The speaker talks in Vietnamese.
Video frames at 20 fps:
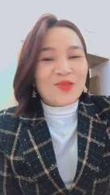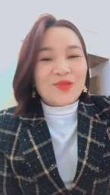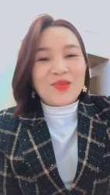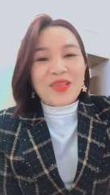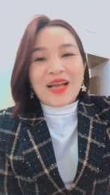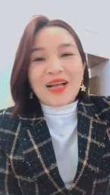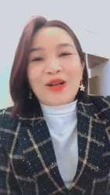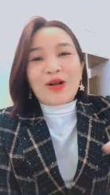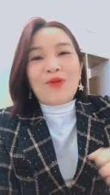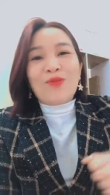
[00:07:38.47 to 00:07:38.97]
Chúng
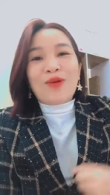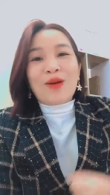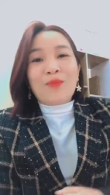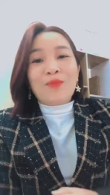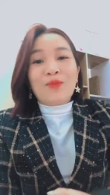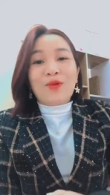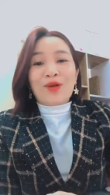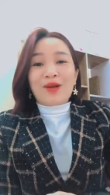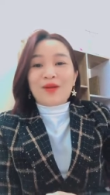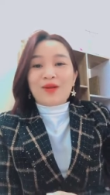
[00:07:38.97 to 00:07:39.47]
ta cầu
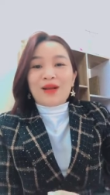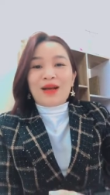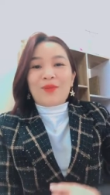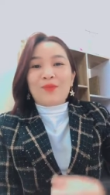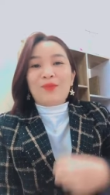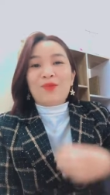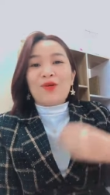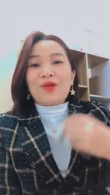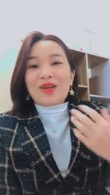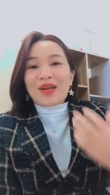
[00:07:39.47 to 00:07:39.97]
mong
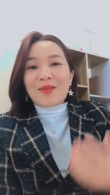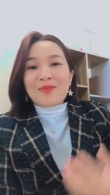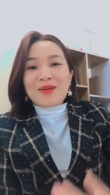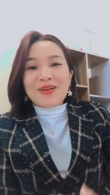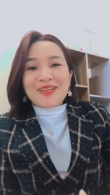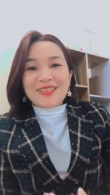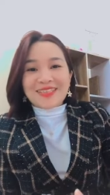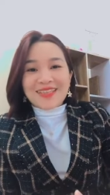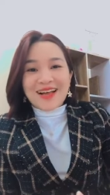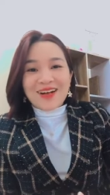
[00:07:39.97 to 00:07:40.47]
một năm
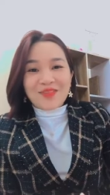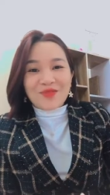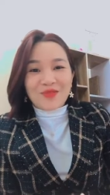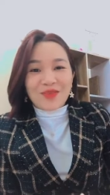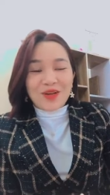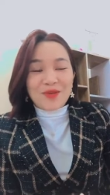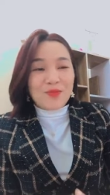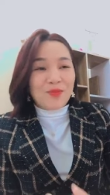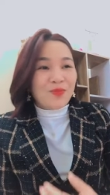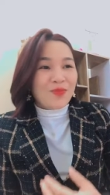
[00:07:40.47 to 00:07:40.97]
khởi sắc
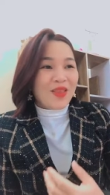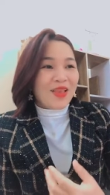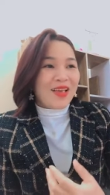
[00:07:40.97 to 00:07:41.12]
với